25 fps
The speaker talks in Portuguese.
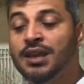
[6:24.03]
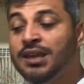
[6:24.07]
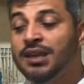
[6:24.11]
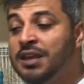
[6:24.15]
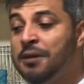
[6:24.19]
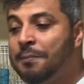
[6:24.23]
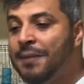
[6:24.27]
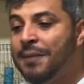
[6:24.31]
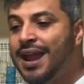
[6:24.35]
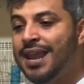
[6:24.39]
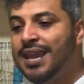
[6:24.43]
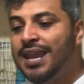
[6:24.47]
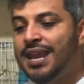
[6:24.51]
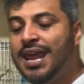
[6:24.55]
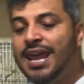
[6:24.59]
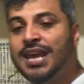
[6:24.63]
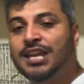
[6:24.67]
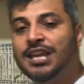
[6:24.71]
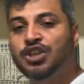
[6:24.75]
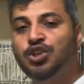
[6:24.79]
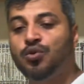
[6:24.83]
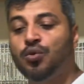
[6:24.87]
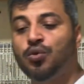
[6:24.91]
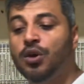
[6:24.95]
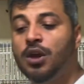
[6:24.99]
Que
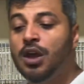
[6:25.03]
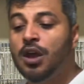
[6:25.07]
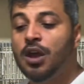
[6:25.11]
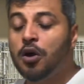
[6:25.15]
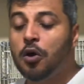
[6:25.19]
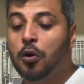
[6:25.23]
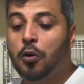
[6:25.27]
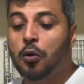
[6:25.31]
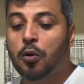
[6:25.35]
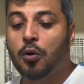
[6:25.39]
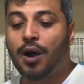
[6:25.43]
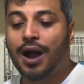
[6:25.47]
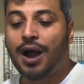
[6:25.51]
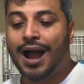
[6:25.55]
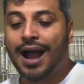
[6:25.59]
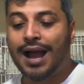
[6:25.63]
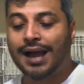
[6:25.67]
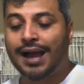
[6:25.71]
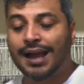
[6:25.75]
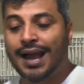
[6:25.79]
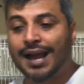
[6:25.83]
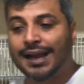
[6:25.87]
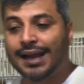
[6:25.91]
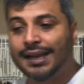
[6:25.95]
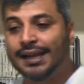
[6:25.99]
manejo, o,
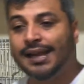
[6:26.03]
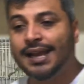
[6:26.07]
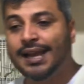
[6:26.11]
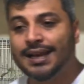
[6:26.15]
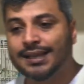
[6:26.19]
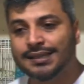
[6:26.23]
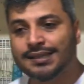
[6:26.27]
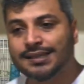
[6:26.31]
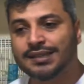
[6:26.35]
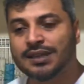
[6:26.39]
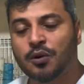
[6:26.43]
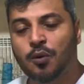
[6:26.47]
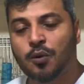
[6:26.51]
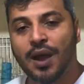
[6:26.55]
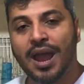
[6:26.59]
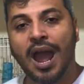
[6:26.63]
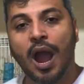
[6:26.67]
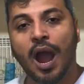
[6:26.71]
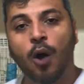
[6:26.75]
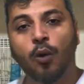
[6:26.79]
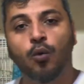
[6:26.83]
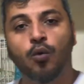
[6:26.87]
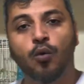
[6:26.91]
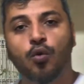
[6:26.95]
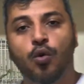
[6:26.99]
a, a criação é
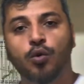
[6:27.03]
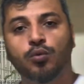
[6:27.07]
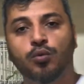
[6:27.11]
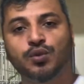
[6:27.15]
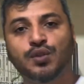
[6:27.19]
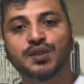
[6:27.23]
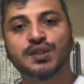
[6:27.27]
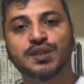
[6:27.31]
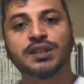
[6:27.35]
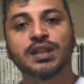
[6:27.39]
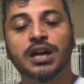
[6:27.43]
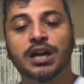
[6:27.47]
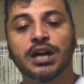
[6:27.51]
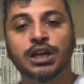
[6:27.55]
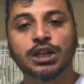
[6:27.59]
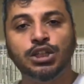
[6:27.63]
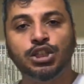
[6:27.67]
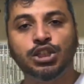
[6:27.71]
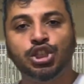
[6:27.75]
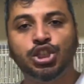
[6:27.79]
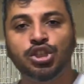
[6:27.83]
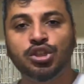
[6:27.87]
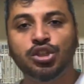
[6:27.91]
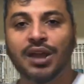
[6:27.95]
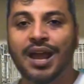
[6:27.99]
algo
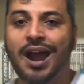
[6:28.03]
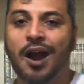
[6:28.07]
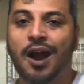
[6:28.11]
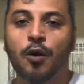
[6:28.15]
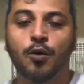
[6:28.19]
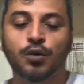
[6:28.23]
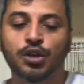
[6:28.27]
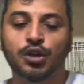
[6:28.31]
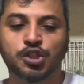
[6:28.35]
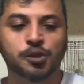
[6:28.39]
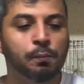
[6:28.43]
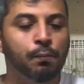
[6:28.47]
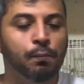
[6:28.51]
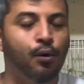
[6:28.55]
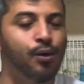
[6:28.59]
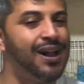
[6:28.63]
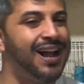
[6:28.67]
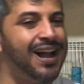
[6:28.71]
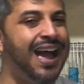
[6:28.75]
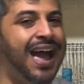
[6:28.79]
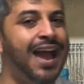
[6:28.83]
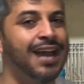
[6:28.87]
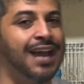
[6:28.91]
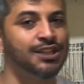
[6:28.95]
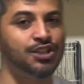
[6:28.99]
constante, não é algo
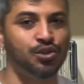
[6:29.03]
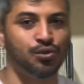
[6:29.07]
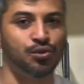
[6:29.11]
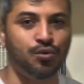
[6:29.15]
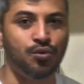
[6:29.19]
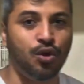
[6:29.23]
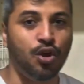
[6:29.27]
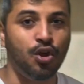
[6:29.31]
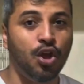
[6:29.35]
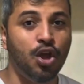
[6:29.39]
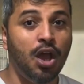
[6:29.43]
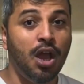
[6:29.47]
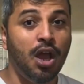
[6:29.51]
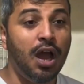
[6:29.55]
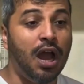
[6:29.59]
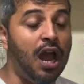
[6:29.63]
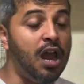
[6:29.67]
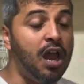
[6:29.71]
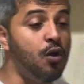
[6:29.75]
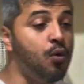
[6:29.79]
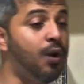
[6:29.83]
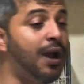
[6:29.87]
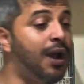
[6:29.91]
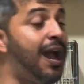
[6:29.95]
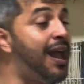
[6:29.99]
esporádico.
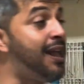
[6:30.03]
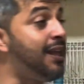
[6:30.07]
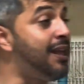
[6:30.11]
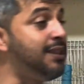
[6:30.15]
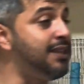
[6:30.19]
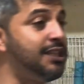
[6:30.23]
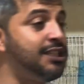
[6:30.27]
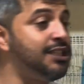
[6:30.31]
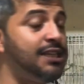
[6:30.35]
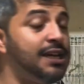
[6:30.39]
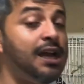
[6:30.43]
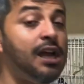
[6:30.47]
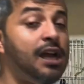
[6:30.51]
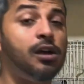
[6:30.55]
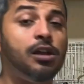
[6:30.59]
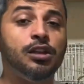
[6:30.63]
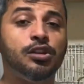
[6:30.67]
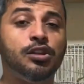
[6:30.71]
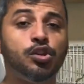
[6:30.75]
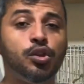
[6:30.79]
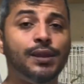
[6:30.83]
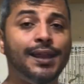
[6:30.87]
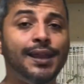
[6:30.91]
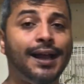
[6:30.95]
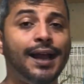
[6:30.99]
Aí o cara deixa a gaiola
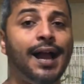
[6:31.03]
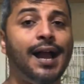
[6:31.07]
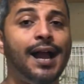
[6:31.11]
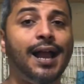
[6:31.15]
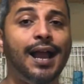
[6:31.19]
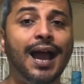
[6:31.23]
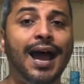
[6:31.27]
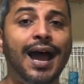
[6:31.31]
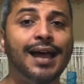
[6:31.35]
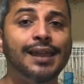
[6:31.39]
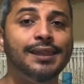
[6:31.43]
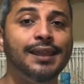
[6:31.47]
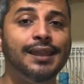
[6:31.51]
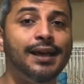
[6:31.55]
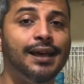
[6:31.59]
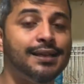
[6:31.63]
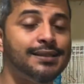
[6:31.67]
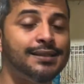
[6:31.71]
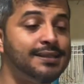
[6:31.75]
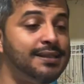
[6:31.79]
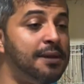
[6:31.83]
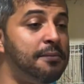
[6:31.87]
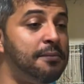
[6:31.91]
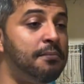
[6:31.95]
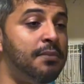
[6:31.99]
toda cagada, a
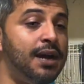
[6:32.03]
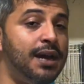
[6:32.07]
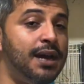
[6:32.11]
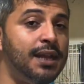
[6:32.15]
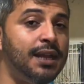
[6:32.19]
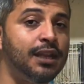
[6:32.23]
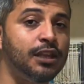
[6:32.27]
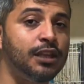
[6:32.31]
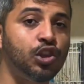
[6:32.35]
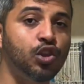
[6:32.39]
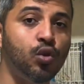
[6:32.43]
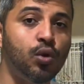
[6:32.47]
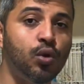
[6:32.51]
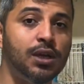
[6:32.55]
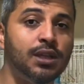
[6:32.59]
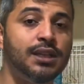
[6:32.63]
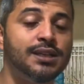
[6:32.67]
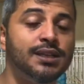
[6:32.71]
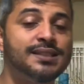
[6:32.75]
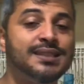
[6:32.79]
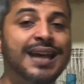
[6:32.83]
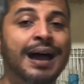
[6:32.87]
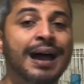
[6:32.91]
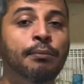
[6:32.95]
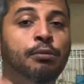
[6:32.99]
semana toda,
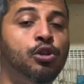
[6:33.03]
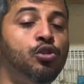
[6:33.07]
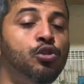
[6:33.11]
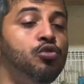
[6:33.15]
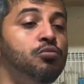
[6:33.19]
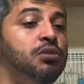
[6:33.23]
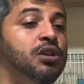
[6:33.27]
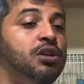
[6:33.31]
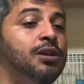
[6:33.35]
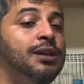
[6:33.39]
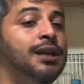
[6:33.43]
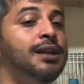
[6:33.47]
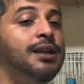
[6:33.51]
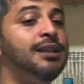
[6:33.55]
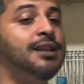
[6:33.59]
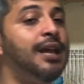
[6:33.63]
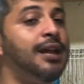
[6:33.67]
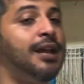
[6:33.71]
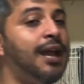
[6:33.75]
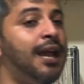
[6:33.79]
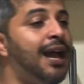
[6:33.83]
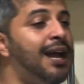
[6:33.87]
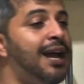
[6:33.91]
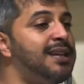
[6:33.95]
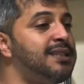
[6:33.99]
sábado, domingo que ele tá
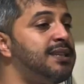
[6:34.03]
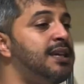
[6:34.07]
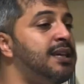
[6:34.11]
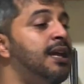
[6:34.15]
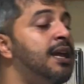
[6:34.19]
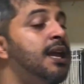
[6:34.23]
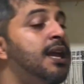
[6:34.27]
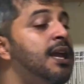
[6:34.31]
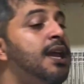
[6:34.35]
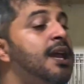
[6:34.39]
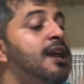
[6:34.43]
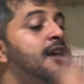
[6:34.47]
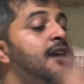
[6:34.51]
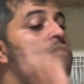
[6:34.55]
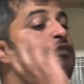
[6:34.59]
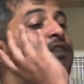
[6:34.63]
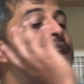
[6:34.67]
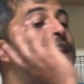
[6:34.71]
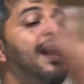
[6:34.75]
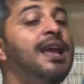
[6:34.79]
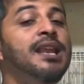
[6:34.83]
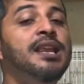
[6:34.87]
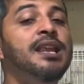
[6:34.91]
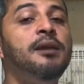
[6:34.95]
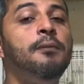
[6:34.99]
em casa, ele
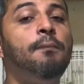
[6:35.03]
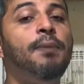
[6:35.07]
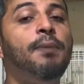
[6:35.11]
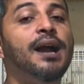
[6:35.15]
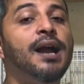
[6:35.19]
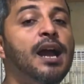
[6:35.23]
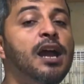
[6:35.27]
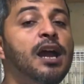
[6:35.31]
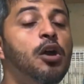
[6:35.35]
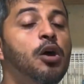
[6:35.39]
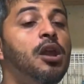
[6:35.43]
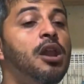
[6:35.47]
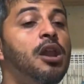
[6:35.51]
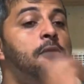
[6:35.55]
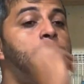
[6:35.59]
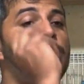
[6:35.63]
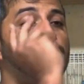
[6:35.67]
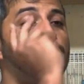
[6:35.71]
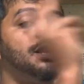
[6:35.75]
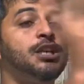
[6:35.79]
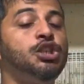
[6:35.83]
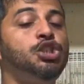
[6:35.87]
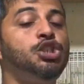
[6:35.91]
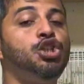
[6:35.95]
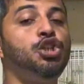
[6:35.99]
vai limpa a gaiola,
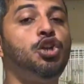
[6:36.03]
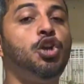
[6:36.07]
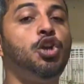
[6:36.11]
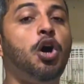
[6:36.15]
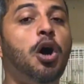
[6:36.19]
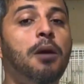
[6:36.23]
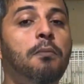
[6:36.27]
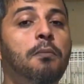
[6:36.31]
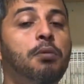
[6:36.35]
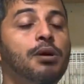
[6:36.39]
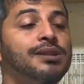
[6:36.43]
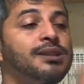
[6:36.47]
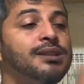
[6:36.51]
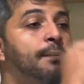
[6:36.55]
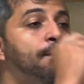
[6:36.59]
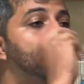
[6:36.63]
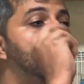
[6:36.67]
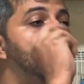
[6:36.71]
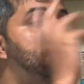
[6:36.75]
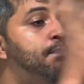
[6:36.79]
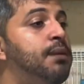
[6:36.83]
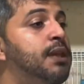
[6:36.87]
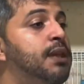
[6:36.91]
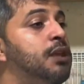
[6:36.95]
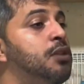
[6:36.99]
bota giló, bota
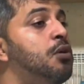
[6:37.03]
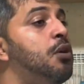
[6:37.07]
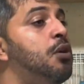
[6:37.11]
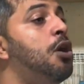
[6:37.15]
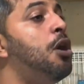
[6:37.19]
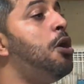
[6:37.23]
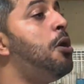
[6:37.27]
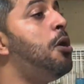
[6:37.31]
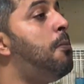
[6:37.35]
pepino,